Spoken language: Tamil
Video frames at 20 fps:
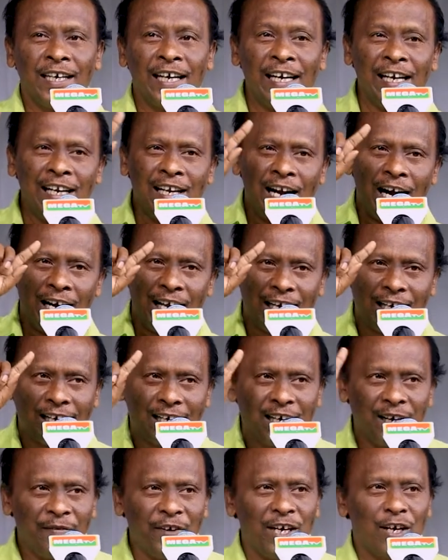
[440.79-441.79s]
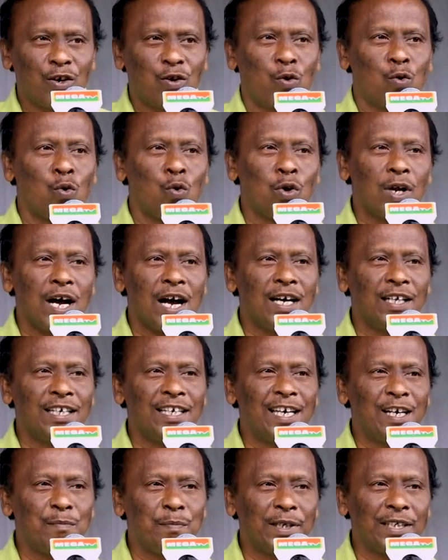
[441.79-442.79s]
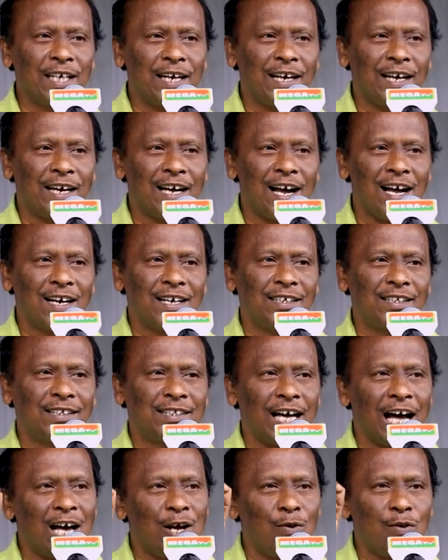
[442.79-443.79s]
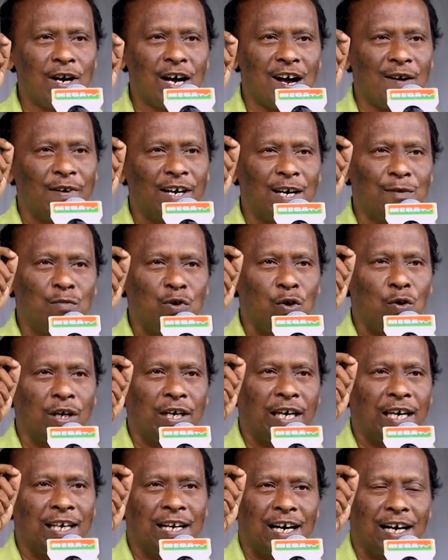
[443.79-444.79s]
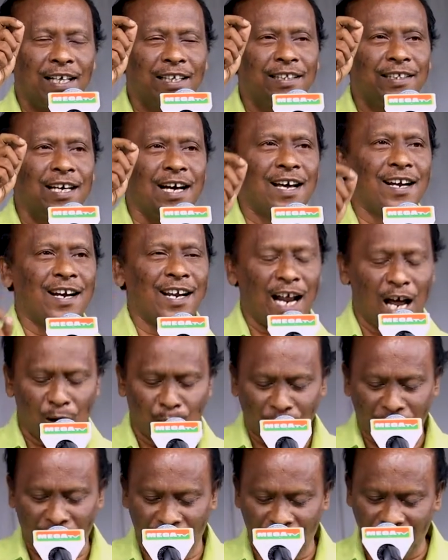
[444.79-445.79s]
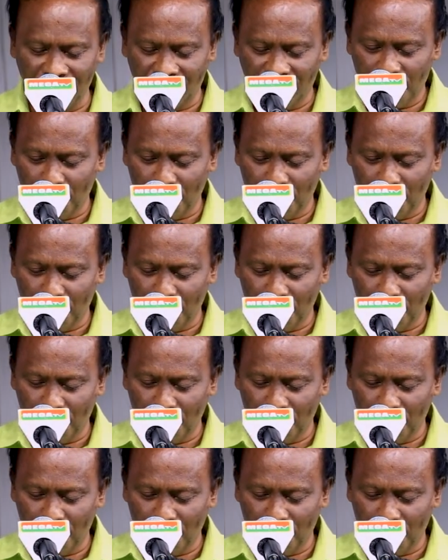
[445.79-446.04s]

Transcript: இனி நடக்க விடக்கூடாது என்பதற்காக தாருகாவனம் நோக்கி நடந்தான் ராமன்